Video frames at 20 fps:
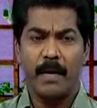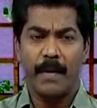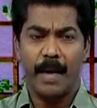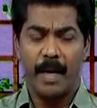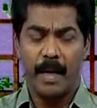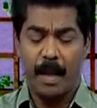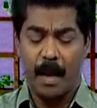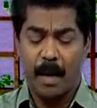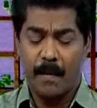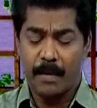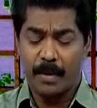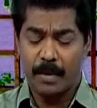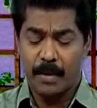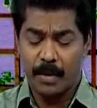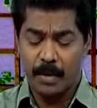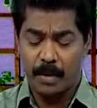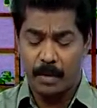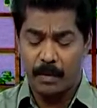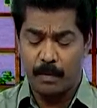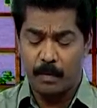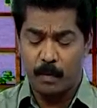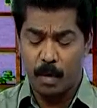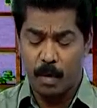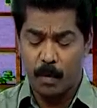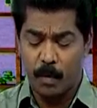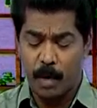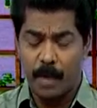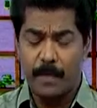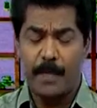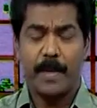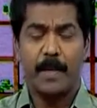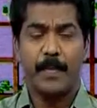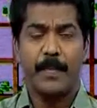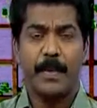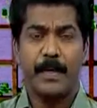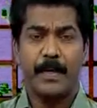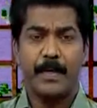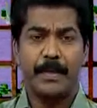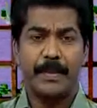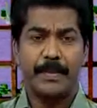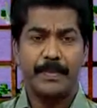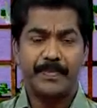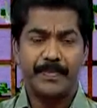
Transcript: இவைகள் யாவற்றுக்கும் ஒரு முடிவு ஏற்பட்டு